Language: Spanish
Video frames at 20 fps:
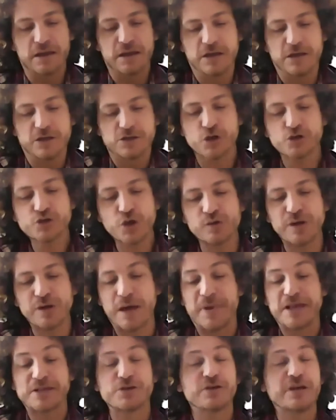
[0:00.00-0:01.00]
Yo soy un
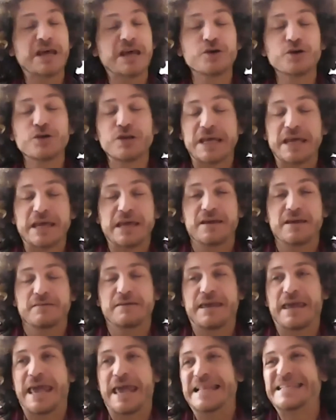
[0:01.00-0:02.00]
apasionado
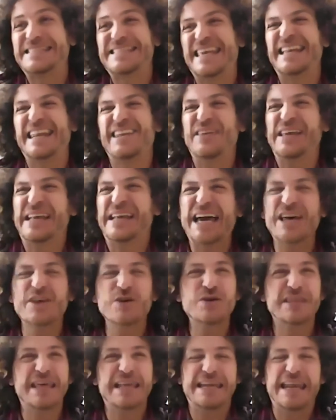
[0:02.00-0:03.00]
del significado
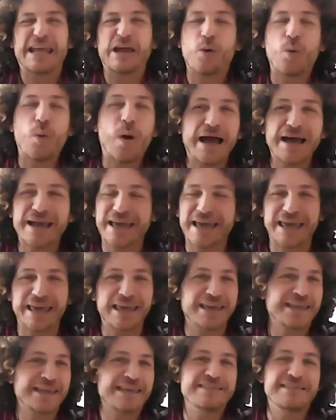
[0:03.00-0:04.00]
y del
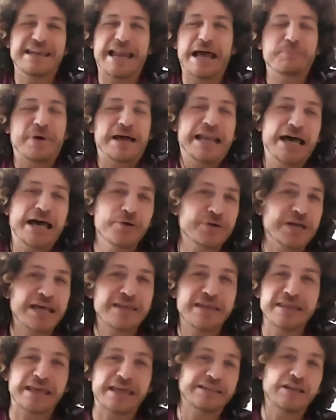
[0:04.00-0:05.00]
lenguaje y de las palabras
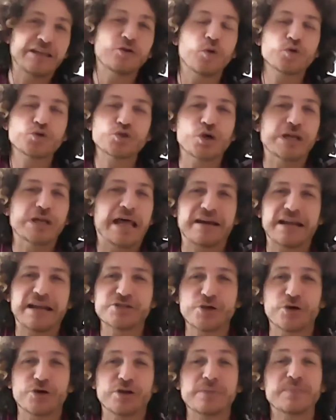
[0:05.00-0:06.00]
desde que tengo uso de la
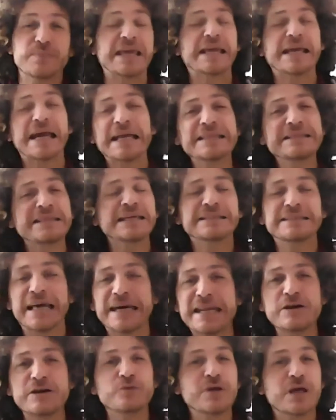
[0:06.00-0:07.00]
razón. Y me encanta
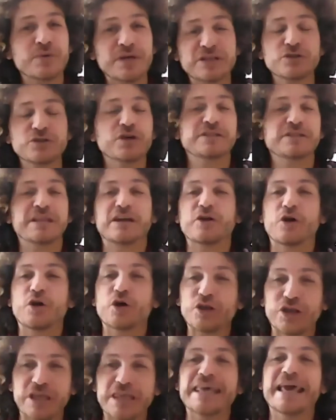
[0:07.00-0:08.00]
estar en un evento de
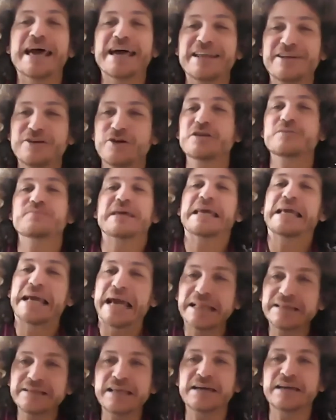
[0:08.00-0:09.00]
tecnología, ¿no? Y me
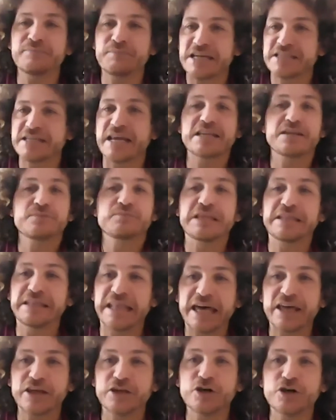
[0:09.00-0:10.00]
encanta que me hayan
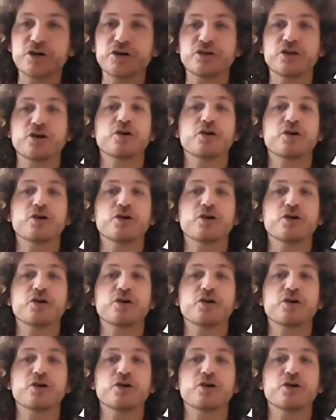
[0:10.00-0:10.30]
invitado, ¿no?